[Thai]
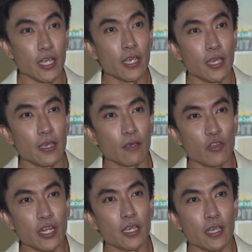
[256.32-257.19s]
ธี
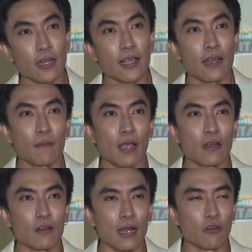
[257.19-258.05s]
วิธีคิดในการทำงา
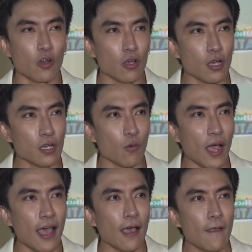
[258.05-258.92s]
นของเราเนาะก็คือ
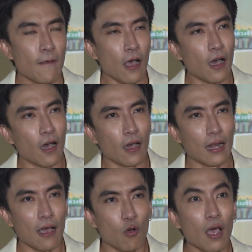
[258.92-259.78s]
ว่า
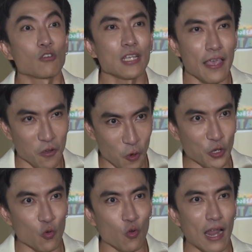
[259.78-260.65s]
เราเข้าใจคน
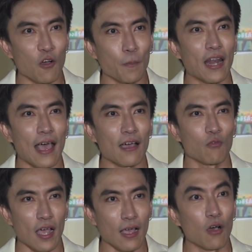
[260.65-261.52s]
ดูเราเป็นหลัก
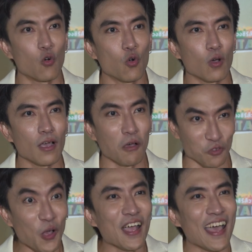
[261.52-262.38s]
ว่าเขาเขา
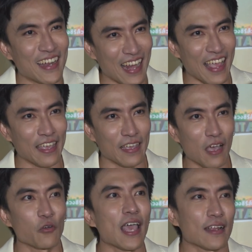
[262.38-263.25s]
ต้องการอะไร
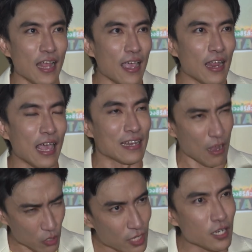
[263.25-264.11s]
เขาอยากได้อะไร
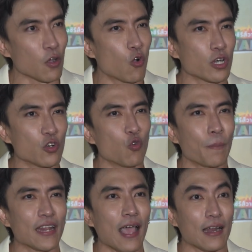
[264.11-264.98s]
เราคิดถึงคนดู
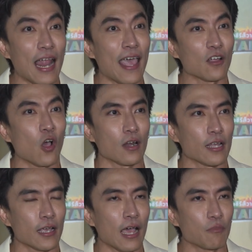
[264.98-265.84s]
เป็นอย่างแรกก่อนเล
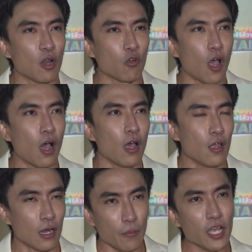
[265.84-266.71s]
ยครับ แล้วก็
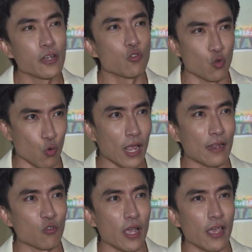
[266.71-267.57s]
เราไม่เคยดูถูกงา
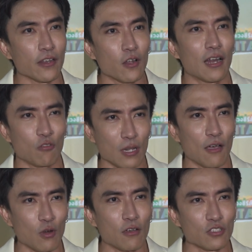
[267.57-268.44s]
นตัวเองเนาะเรา
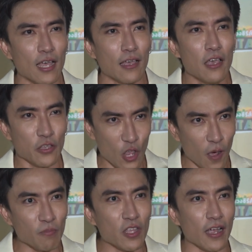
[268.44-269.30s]
เราเราจะยอ
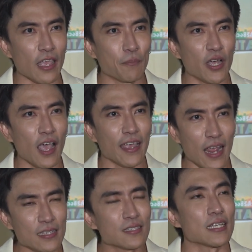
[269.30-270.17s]
มเหนื่อยเพื่อให้
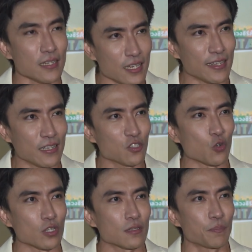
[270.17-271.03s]
ได้สิ่งที่ดีที่
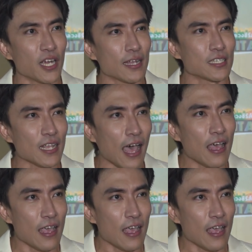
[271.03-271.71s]
สุด เพื่อที่จะ